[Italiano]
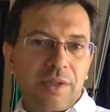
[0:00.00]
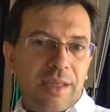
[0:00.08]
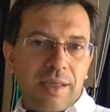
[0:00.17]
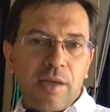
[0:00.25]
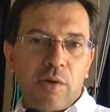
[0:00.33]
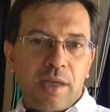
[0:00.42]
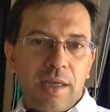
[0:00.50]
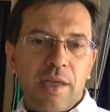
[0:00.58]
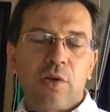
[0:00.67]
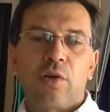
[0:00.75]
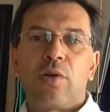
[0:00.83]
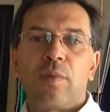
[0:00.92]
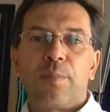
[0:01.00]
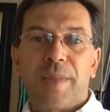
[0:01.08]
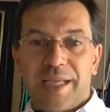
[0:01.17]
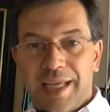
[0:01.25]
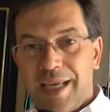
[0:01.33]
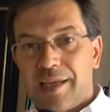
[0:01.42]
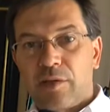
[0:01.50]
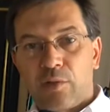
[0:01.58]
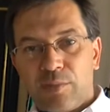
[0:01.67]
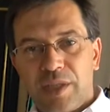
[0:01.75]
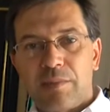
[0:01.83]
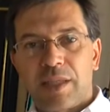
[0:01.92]
terreno agricolo ma che erano
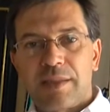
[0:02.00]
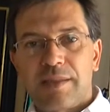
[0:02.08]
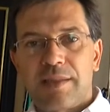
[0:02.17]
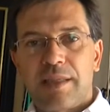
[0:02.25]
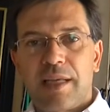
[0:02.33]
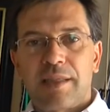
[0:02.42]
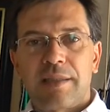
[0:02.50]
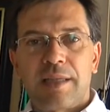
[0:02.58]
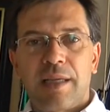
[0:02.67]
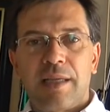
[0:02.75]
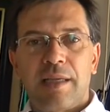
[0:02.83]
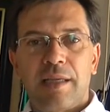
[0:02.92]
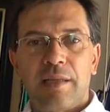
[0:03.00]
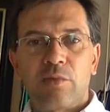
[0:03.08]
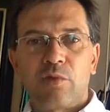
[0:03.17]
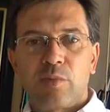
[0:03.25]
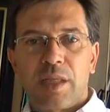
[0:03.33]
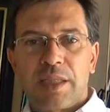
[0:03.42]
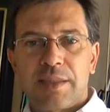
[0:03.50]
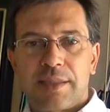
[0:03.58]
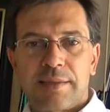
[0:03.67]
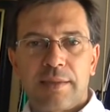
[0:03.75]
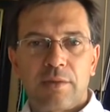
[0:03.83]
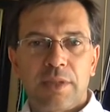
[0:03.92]
prima destinati alla
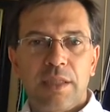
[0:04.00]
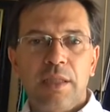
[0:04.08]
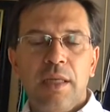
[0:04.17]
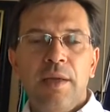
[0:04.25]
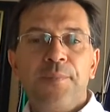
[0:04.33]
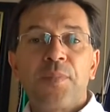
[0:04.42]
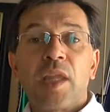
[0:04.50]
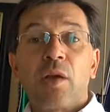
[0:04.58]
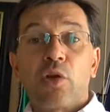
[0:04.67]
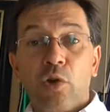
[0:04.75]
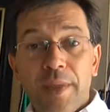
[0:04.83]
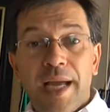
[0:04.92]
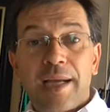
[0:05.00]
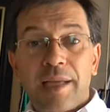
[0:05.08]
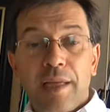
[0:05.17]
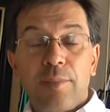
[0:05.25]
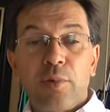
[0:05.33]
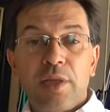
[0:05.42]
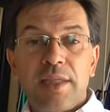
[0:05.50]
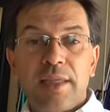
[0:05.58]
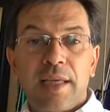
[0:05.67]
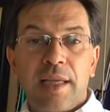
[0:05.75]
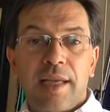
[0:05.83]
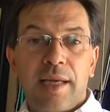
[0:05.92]
urbanizzazione, come anche le
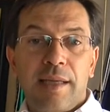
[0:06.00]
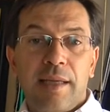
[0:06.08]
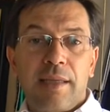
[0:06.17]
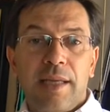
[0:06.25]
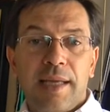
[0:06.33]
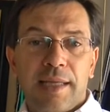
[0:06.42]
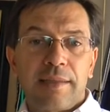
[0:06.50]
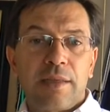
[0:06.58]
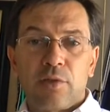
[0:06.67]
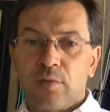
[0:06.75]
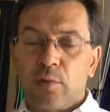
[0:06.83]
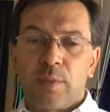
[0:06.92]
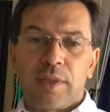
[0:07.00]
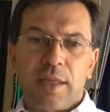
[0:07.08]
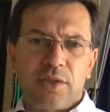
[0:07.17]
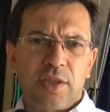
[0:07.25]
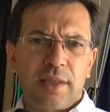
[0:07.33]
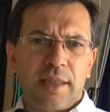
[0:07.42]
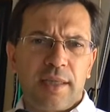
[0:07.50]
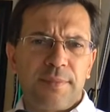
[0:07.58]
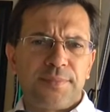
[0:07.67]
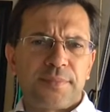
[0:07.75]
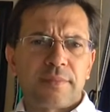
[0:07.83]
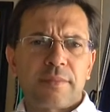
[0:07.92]
politiche legate allo sviluppo della città.
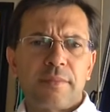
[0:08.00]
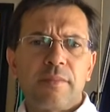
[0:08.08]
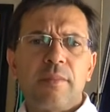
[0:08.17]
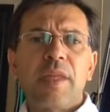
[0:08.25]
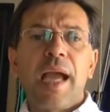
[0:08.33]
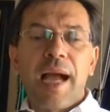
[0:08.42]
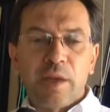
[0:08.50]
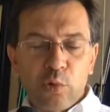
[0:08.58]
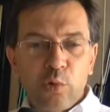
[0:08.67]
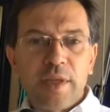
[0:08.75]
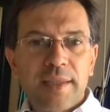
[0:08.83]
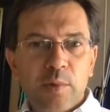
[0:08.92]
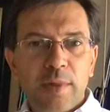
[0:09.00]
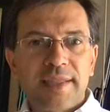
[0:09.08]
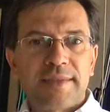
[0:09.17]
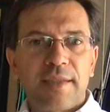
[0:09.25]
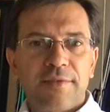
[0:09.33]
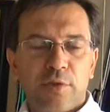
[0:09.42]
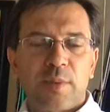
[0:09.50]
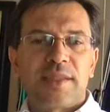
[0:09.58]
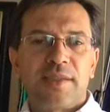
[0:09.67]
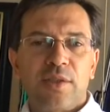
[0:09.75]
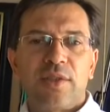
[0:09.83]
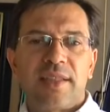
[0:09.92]
Alcune di queste
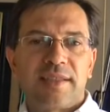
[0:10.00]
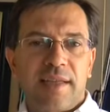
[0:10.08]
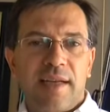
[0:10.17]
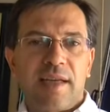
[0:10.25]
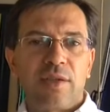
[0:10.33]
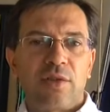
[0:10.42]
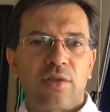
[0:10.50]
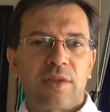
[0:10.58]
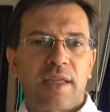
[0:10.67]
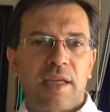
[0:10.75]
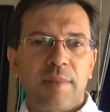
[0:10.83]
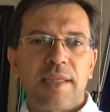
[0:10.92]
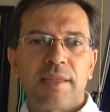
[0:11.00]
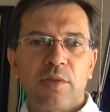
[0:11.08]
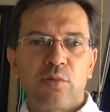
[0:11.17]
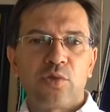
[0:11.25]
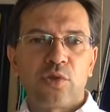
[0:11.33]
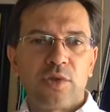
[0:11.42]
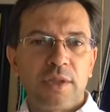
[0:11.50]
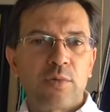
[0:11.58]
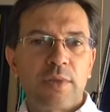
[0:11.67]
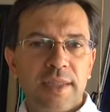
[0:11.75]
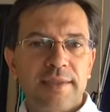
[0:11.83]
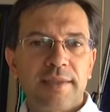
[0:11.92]
informazioni saranno chiaramente ad uso di
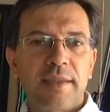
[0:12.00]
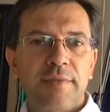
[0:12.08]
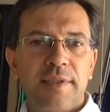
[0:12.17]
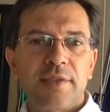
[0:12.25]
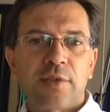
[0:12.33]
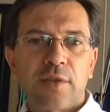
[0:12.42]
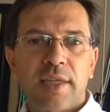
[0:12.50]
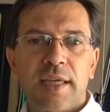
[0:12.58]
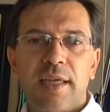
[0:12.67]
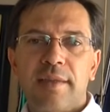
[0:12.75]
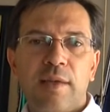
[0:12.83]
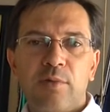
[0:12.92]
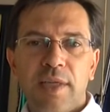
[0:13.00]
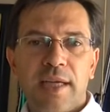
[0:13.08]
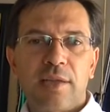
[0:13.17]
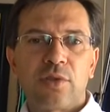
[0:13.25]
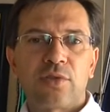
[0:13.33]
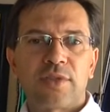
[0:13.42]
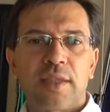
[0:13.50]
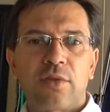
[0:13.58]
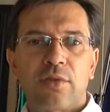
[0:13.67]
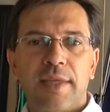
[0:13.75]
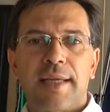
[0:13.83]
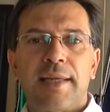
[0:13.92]
turisti, visto che da un anno San
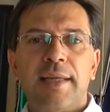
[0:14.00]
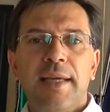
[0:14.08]
Donà